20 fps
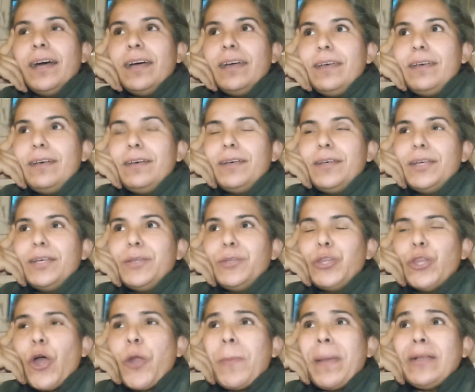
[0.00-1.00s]
Ee,
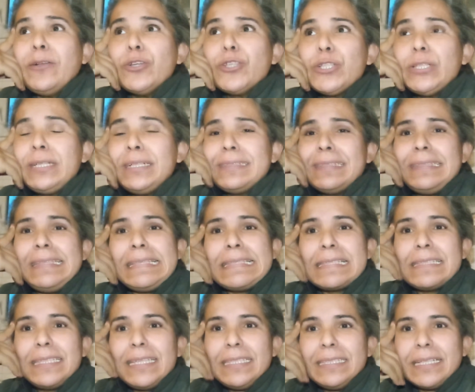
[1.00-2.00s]
normal koşullarda
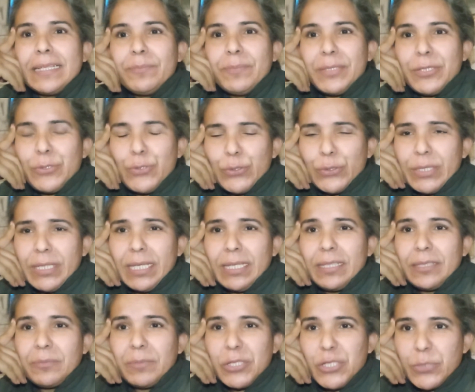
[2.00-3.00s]
Nisan ayından beri Türkiye'ye
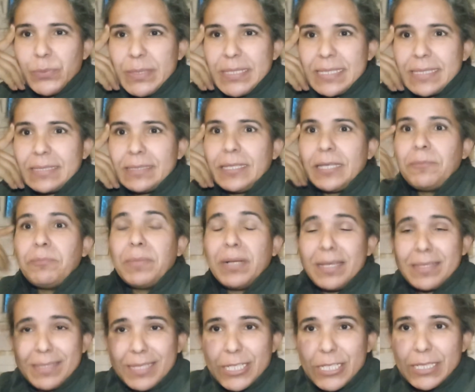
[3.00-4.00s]
gitme çabasındayım.
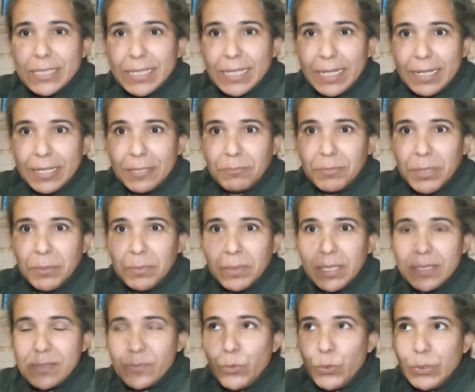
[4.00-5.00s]
Bazı işleri halletmem
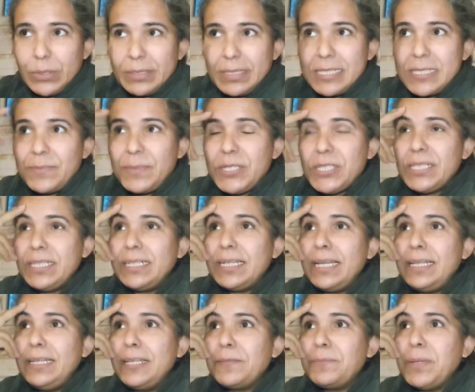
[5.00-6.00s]
lazım orada. Resmi işleri
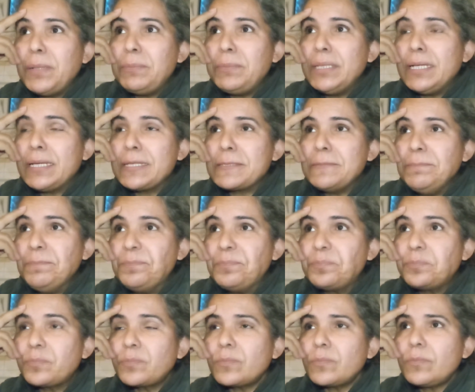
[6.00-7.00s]
halletmem lazım.
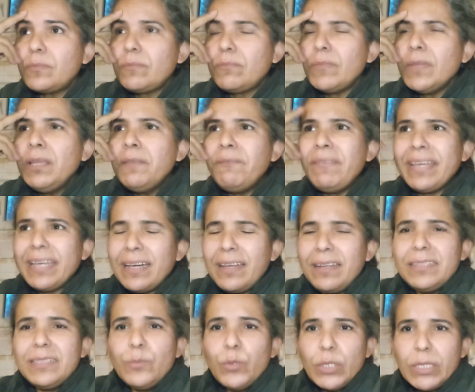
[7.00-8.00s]

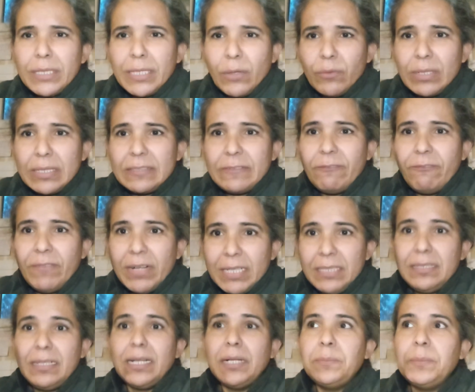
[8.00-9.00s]
Vekaletim olan avukatım var
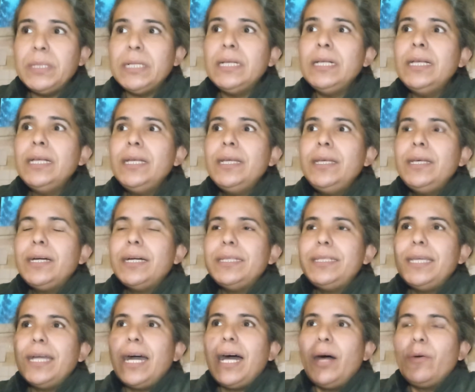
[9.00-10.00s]
ama
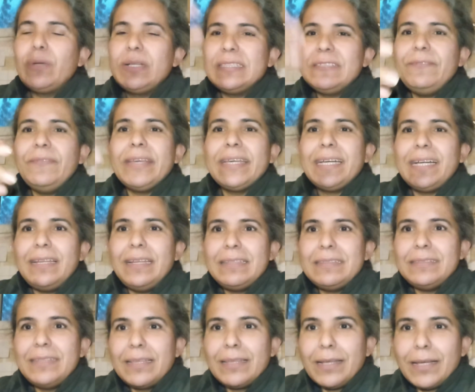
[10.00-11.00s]
hani avukatın
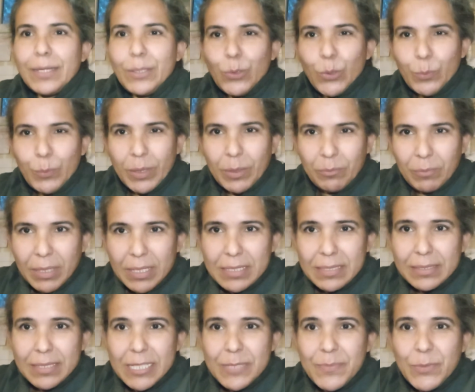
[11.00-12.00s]
vekaletinde dahil olmayan
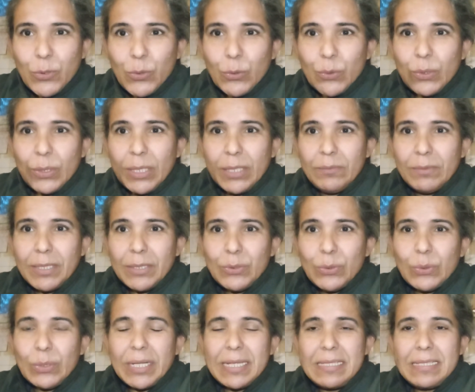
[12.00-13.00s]
bazı resmi konular var.
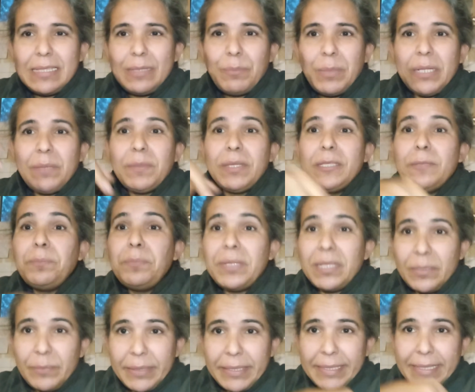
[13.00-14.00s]
Dolayısıyla benim gidip
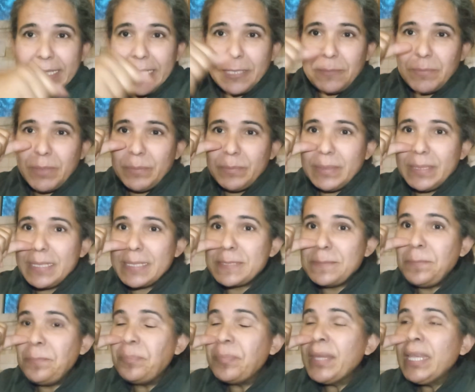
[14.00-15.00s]
birebir ilgilenmem lazım.